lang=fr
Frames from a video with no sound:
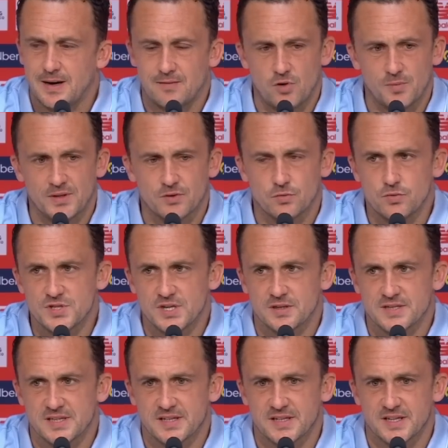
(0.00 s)
avoir maintenu
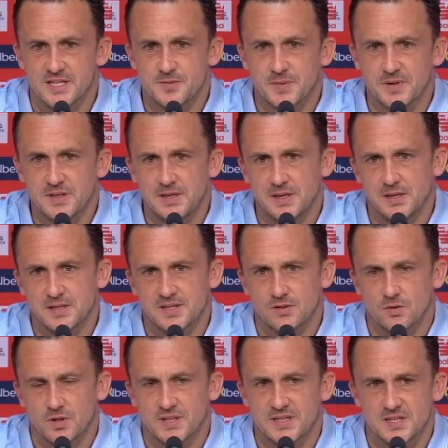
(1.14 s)
cet état d'esprit et
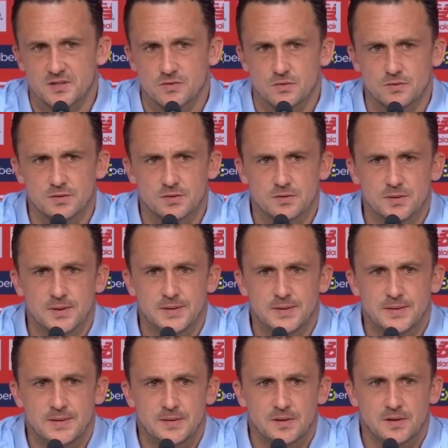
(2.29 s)
cette organisation
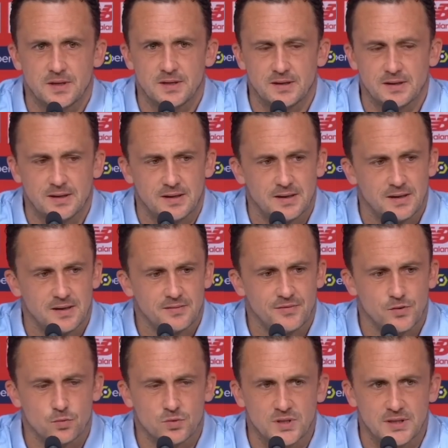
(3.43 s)
qui a
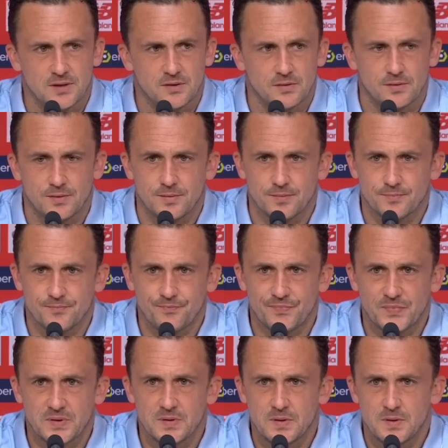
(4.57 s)
fait douter. Euh,
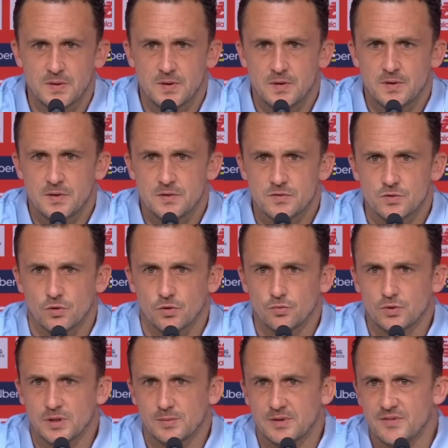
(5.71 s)
ce
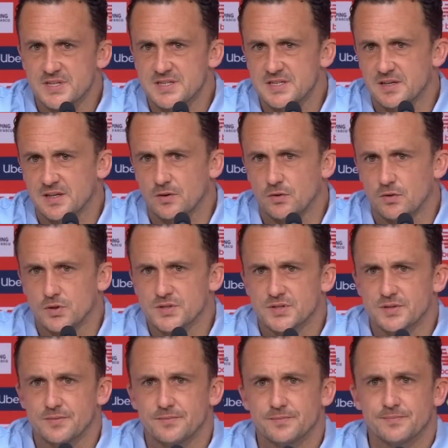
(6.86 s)
redoutable adversaire qui est le
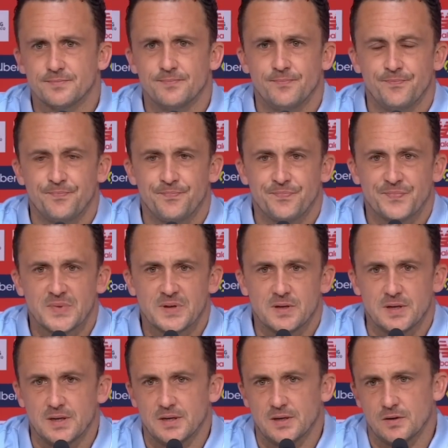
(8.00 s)
LOSC,
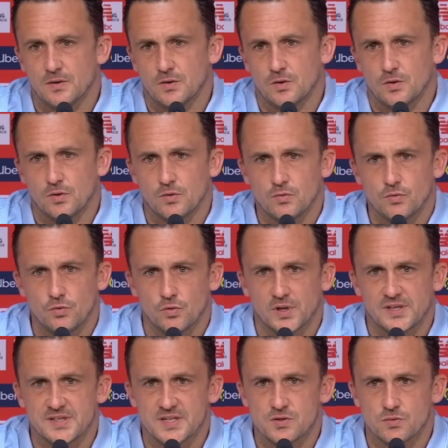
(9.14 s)
et euh, une
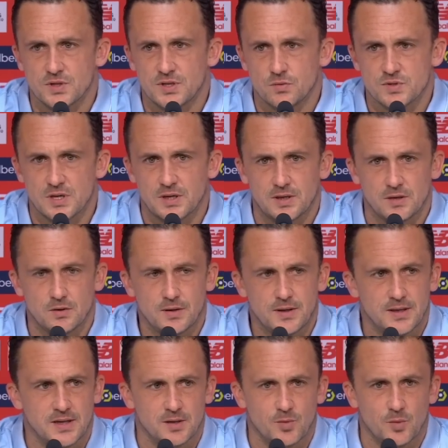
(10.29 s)
organisation qui nous a
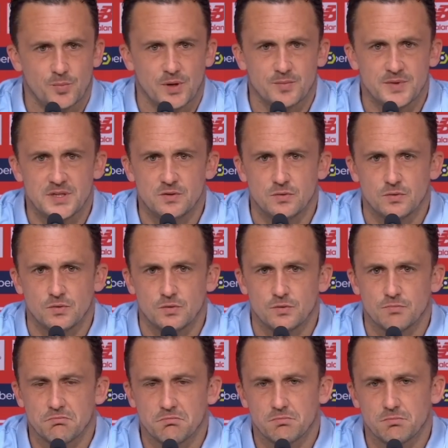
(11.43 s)
également permis de,